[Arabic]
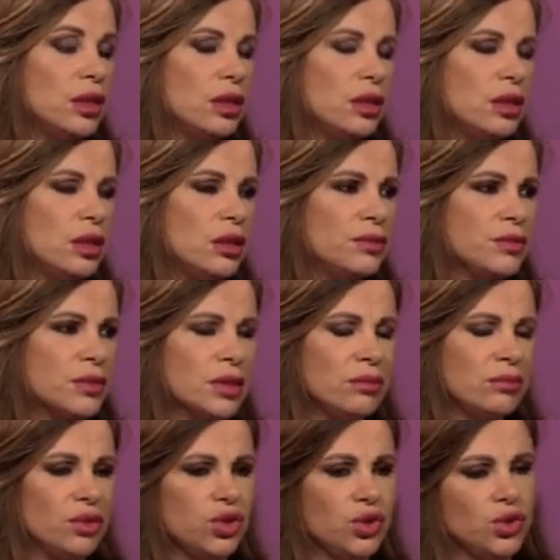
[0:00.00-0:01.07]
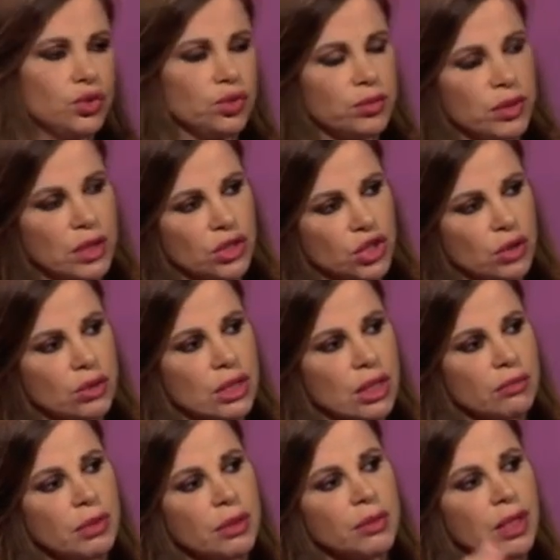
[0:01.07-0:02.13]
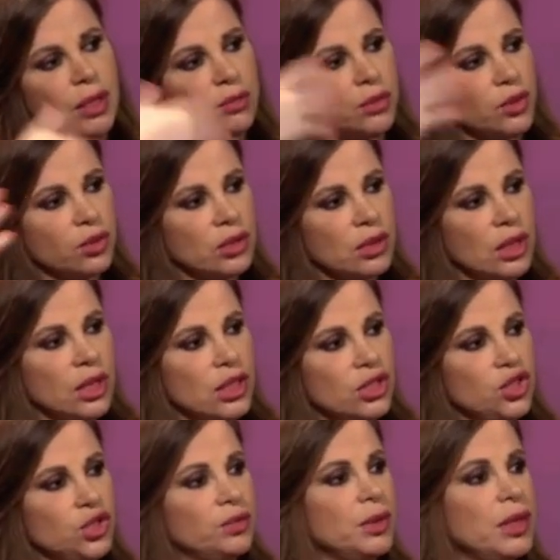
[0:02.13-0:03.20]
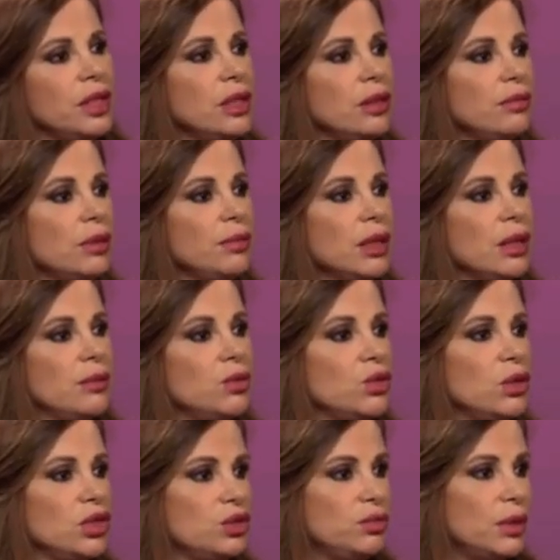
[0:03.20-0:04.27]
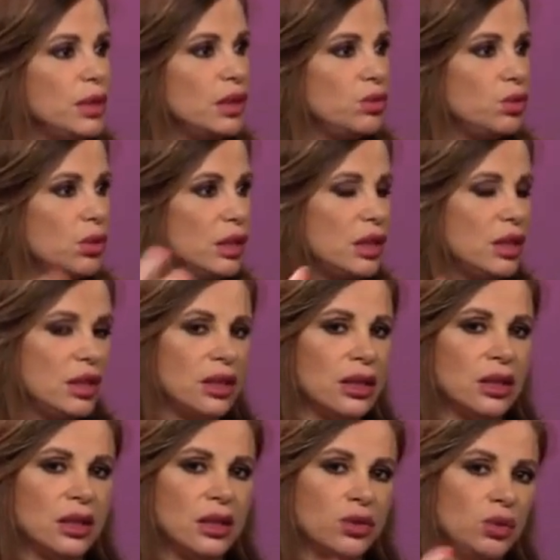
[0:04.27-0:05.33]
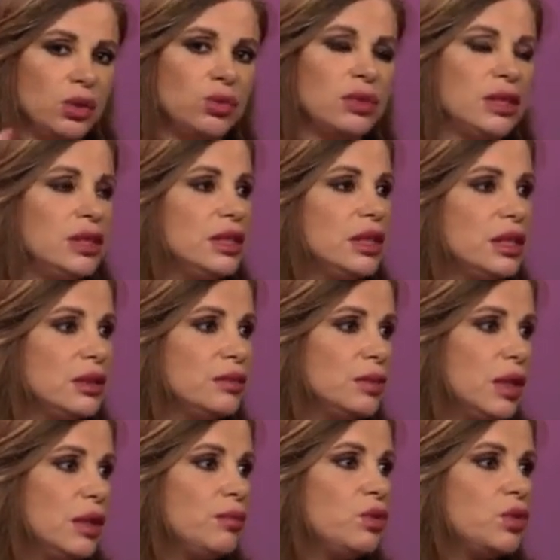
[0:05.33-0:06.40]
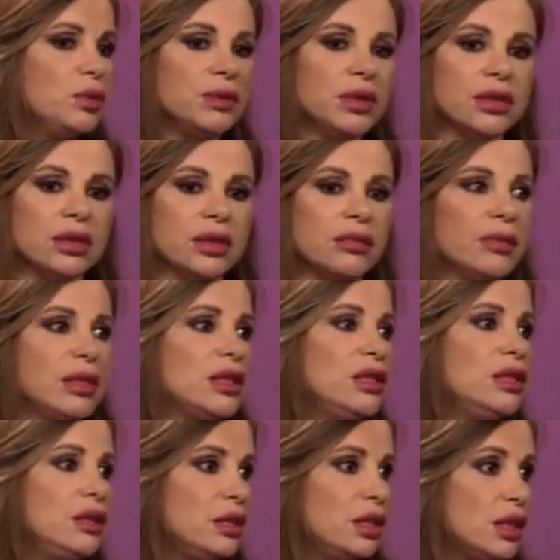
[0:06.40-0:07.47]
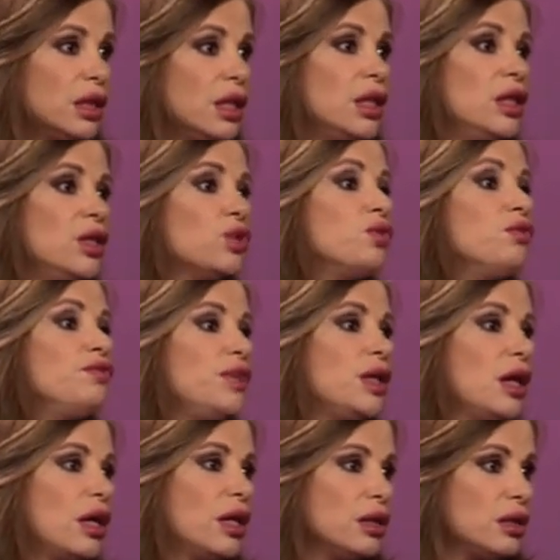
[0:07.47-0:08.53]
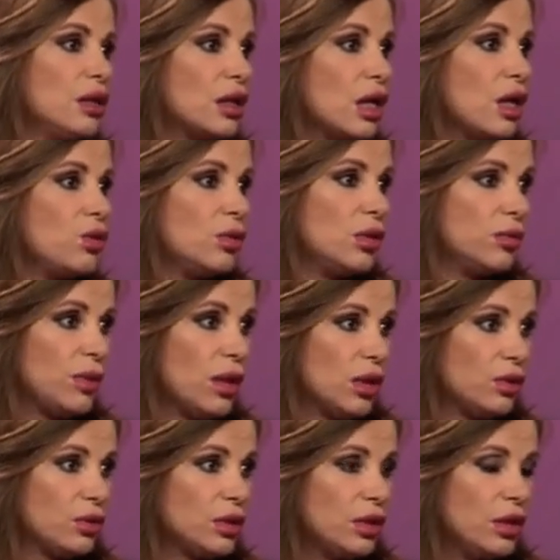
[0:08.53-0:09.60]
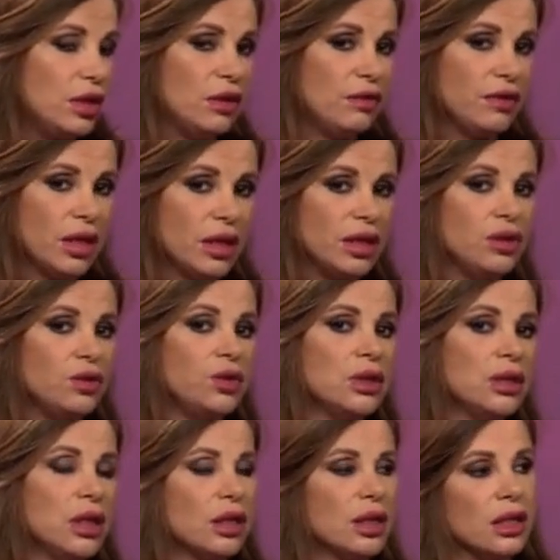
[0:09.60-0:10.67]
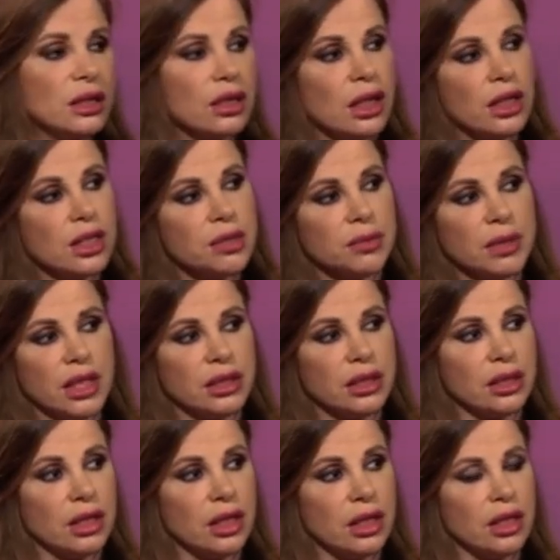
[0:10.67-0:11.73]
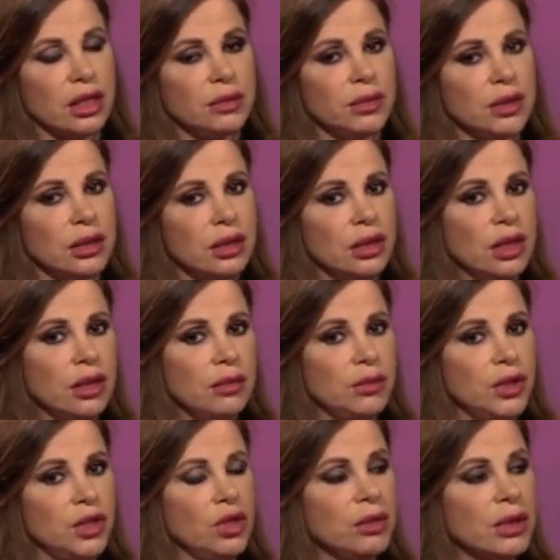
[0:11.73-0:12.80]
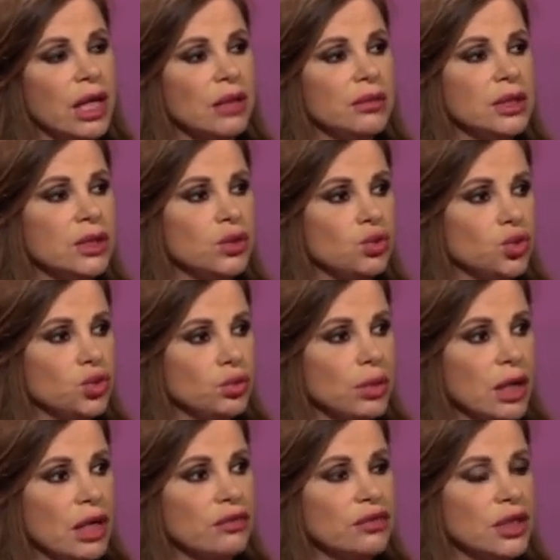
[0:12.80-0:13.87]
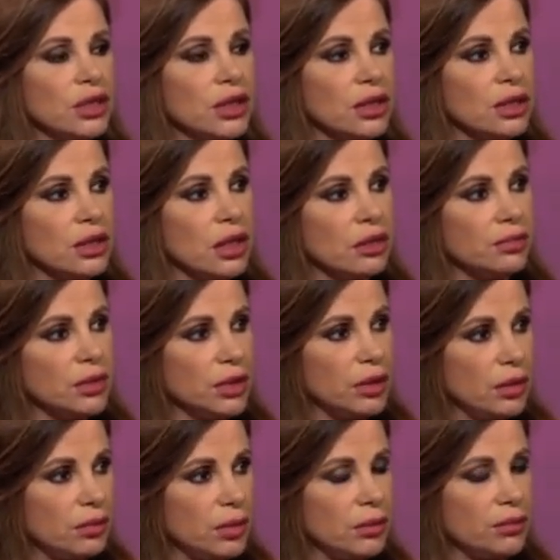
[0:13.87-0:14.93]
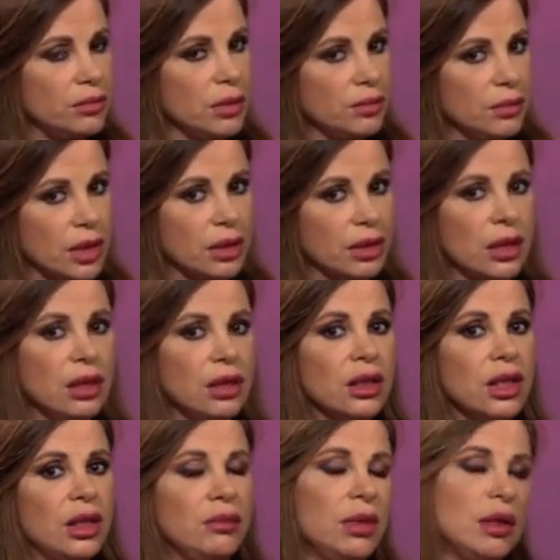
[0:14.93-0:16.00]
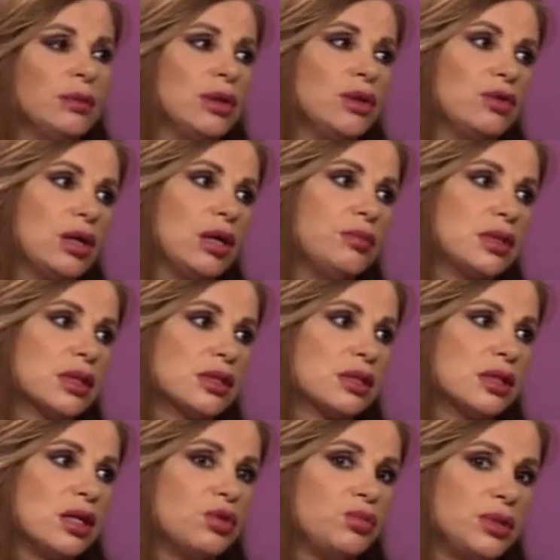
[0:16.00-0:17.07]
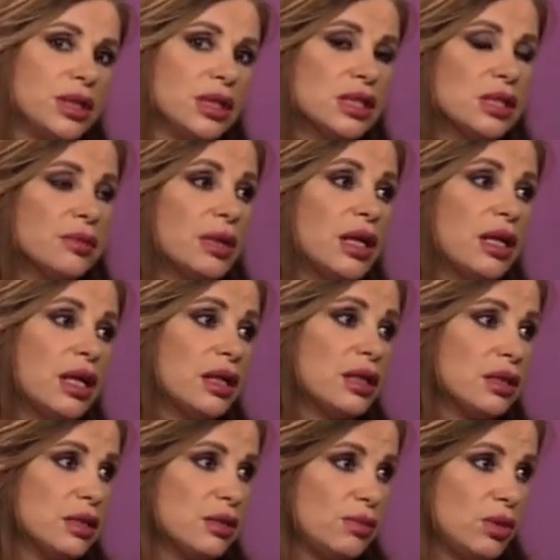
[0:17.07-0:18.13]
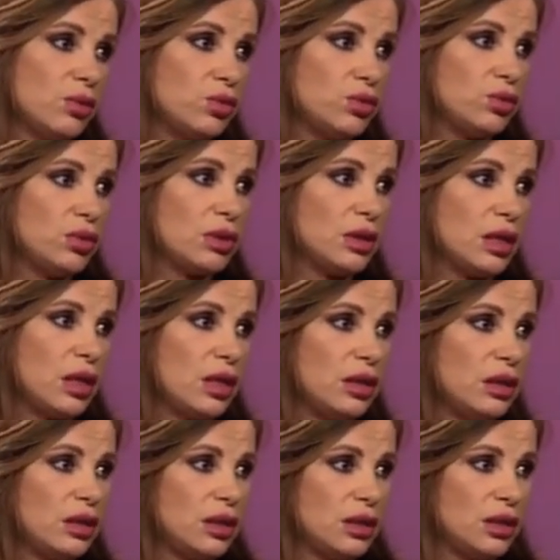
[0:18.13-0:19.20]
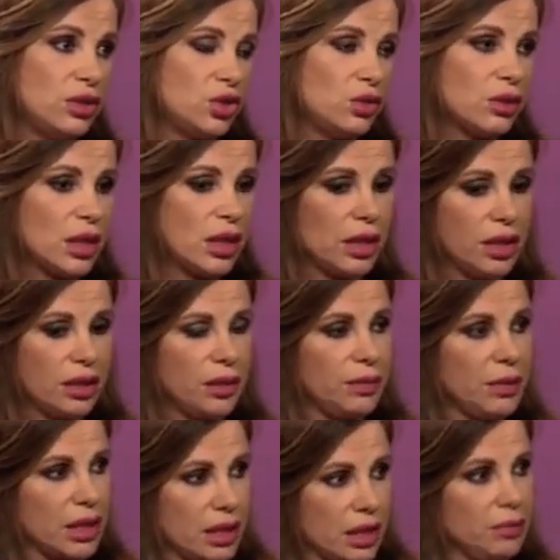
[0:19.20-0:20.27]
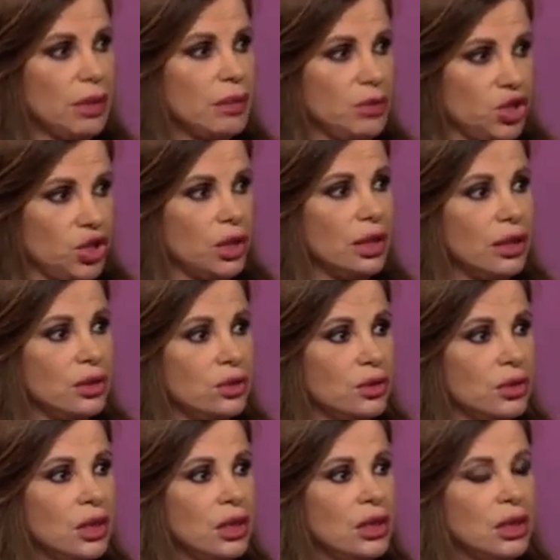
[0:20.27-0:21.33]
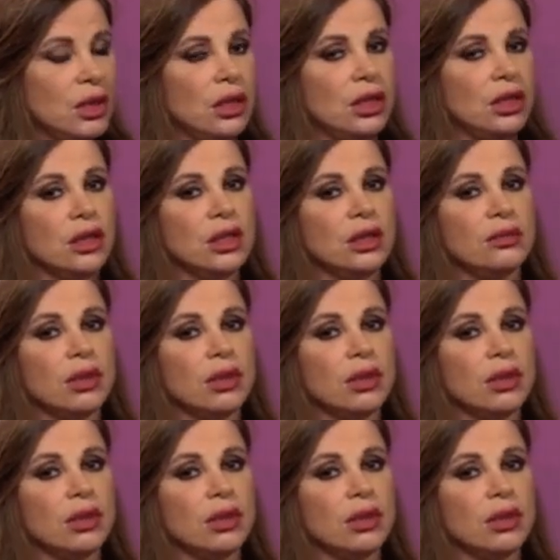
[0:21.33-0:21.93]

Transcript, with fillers: آه، مش جنوب الجوزاء ما بحبوا جبال ما بحبوا الجبال والوديان بحبوا يمكن المدينة يكون فيها خضار أو البحر فعليه انه يظهر ليتخلص من هذه الكابه بيوم الخميس والجمعه في اتصال من من برا بيحمل له خبر صار وبينعزم على عرس مولود الجوزاء يعني بيختمها بشيء حلو آه،